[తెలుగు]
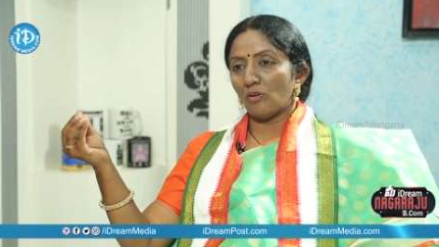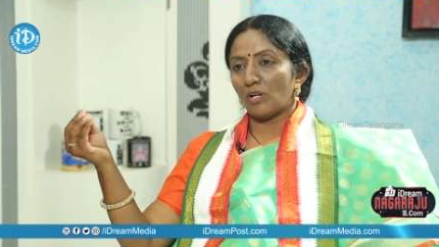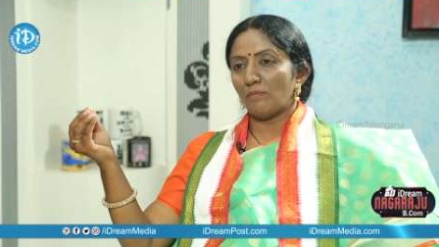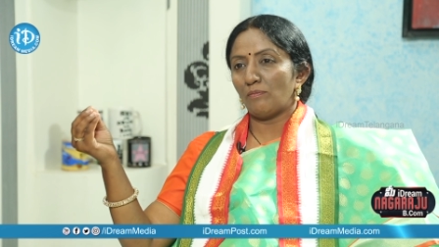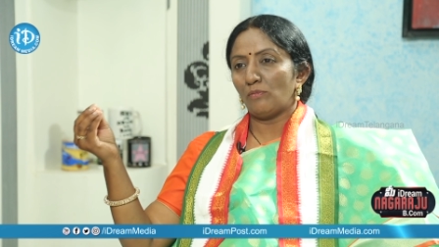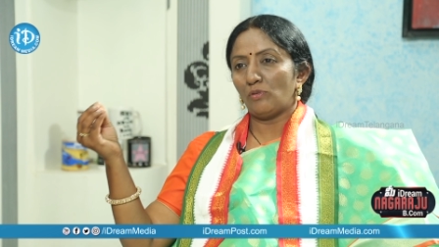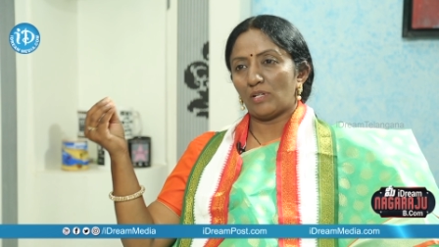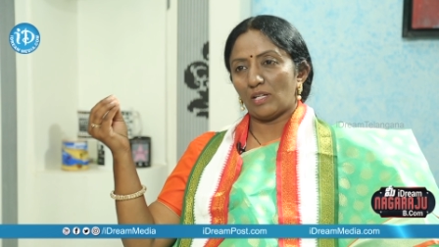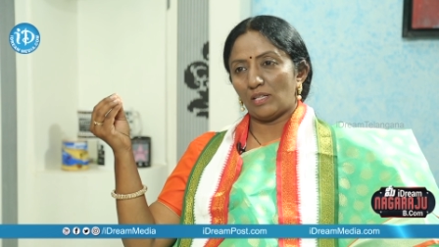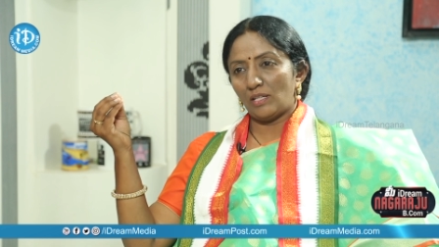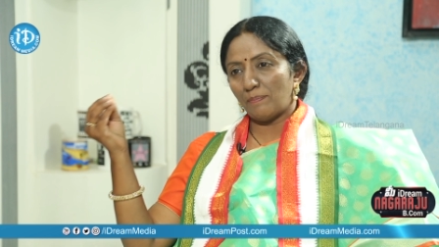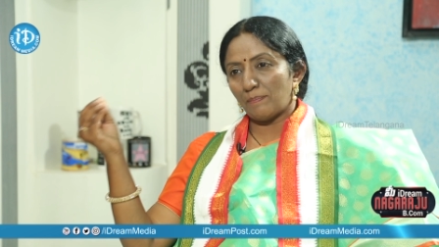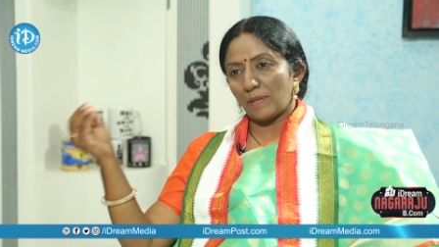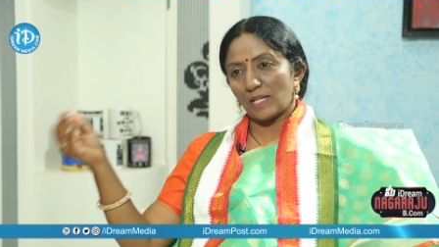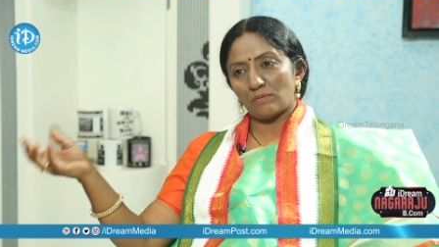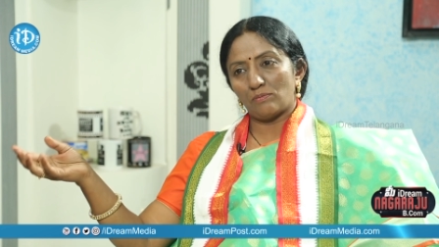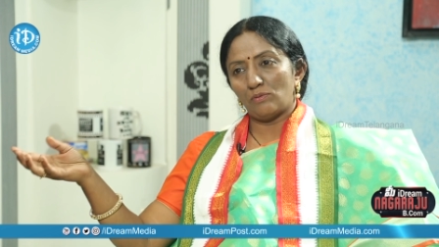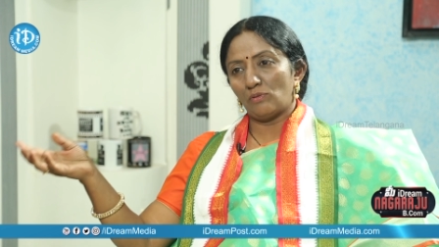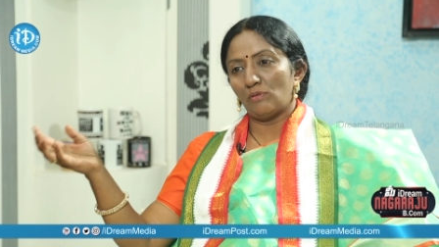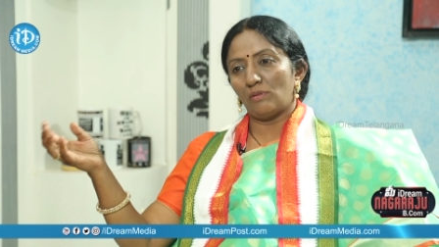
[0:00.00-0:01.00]
గౌరవం ఉంటుంది
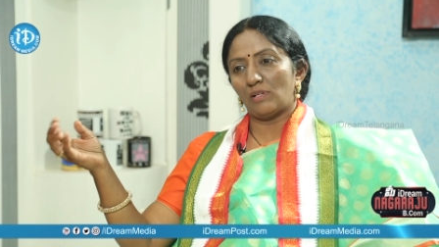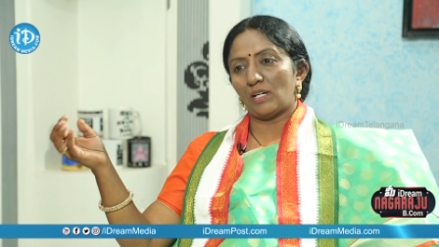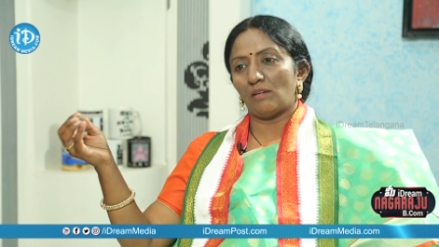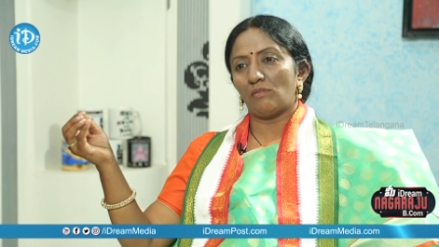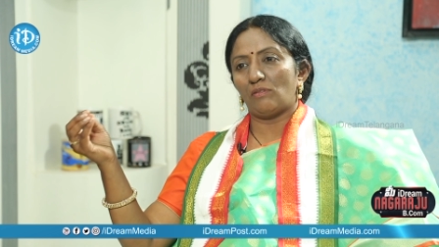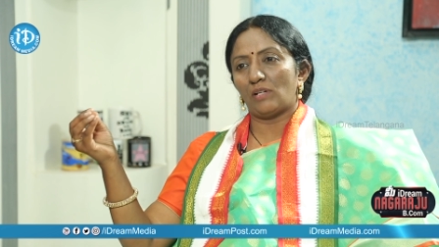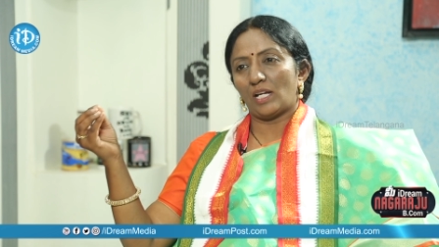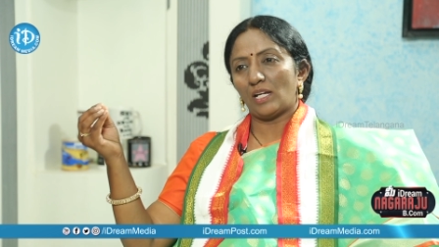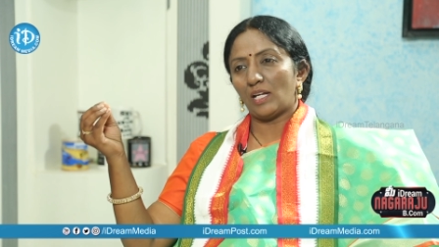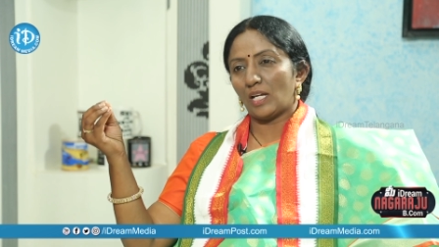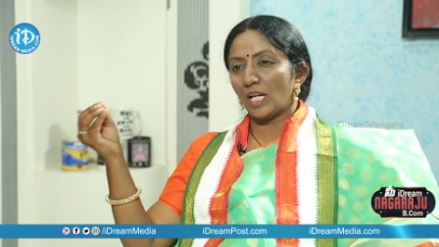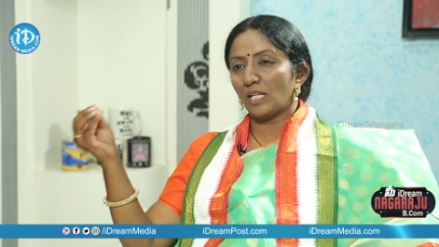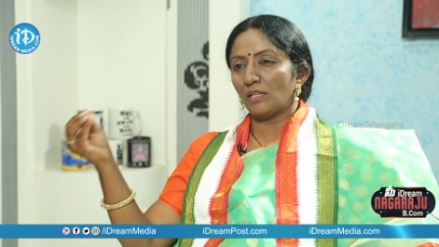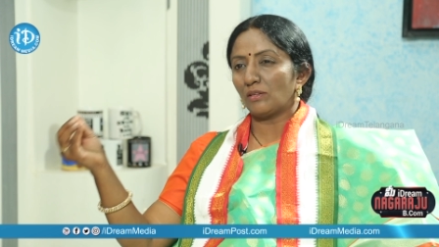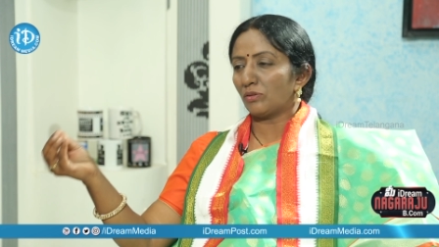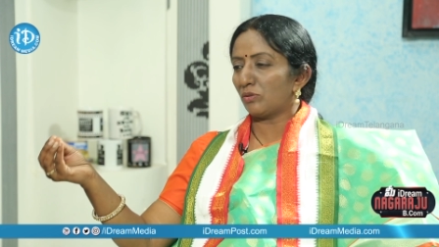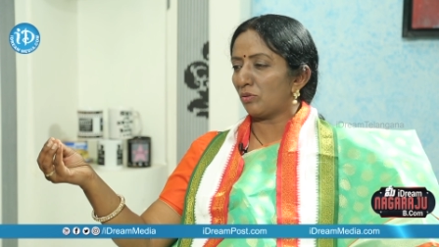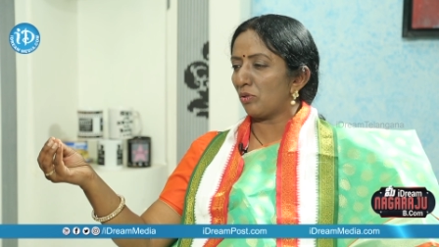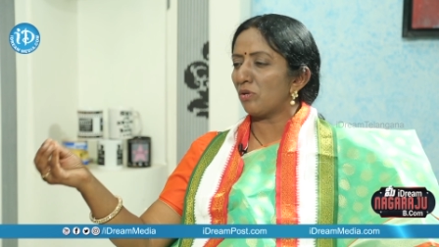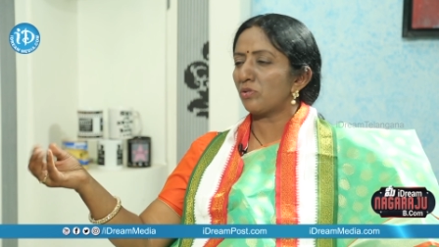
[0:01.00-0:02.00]
పసుపు గుంకలు ఉంటాయి
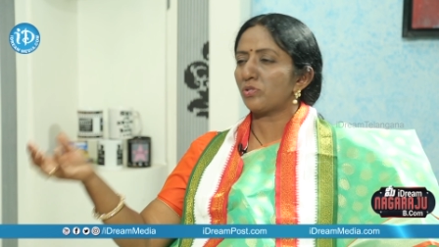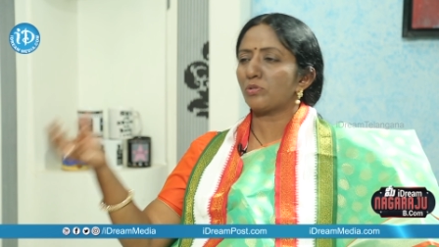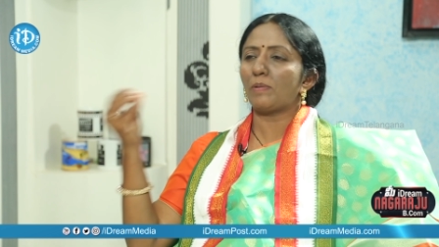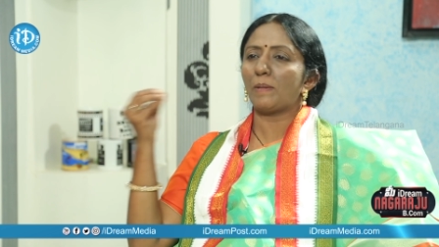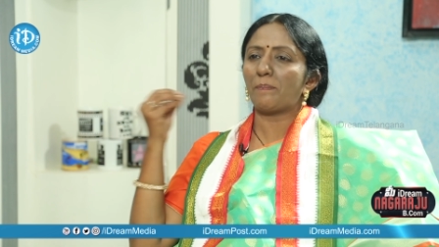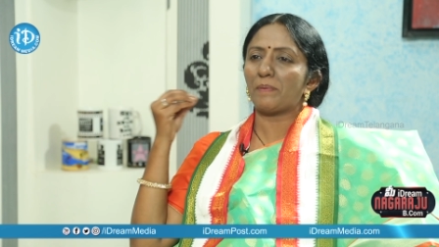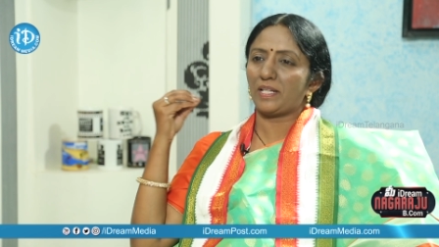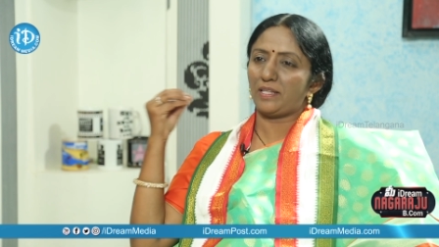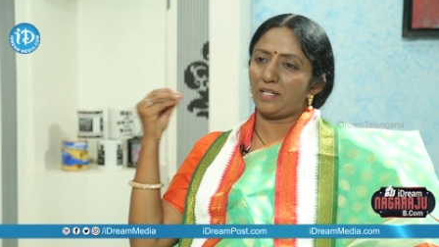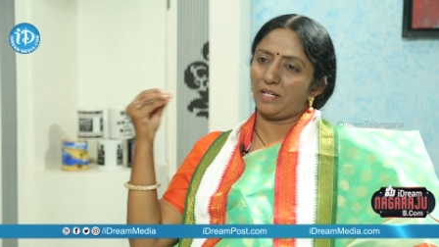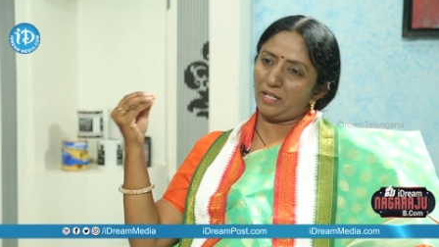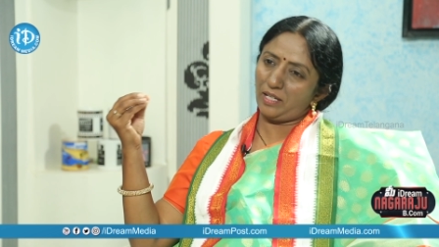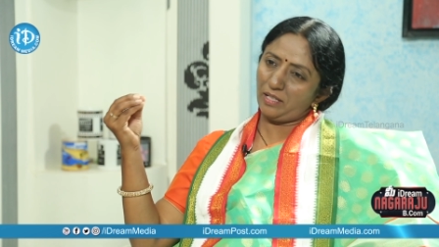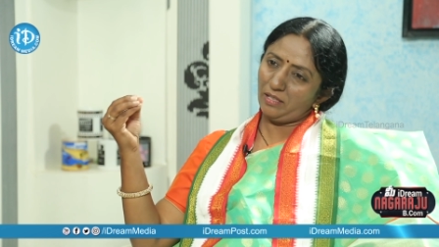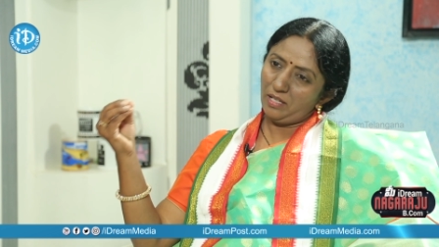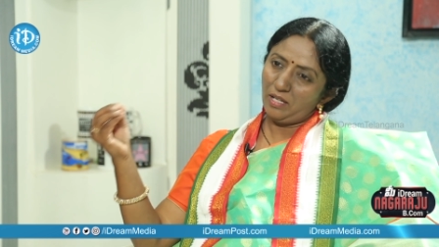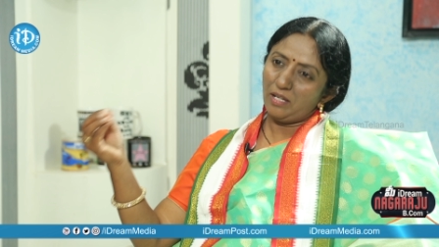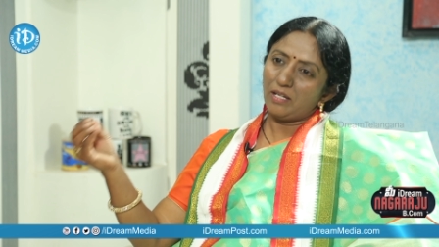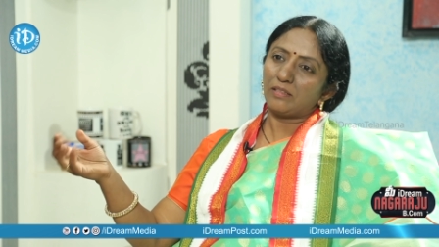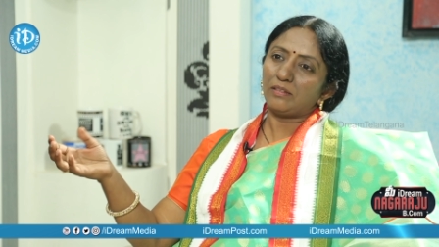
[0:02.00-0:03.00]
ఎంతో శుభప్రదంగా